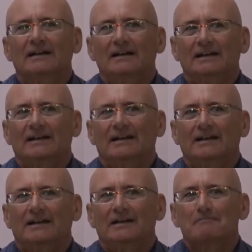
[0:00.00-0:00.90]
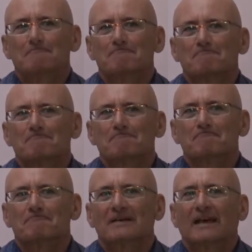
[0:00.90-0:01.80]
E,
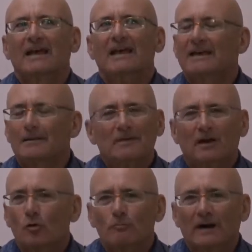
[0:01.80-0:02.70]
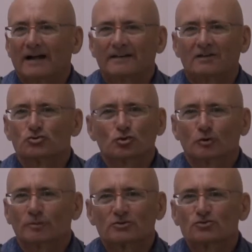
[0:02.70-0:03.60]
ehm, e che mi accompagna
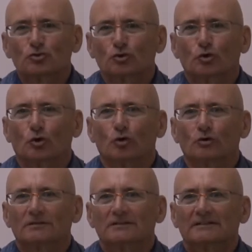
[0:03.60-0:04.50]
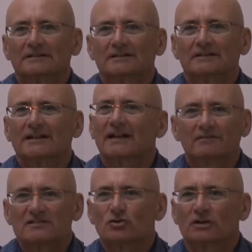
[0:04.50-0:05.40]
giorno per giorno eh, nella
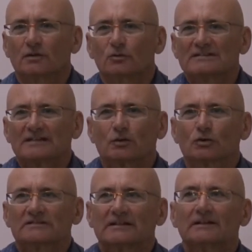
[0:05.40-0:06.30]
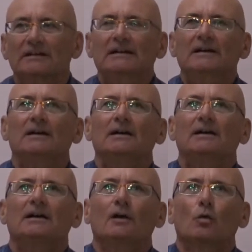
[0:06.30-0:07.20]
visione di queste cose.
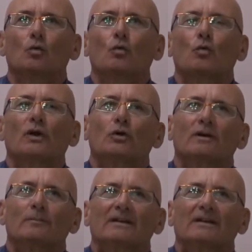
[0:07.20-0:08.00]
Quello che mi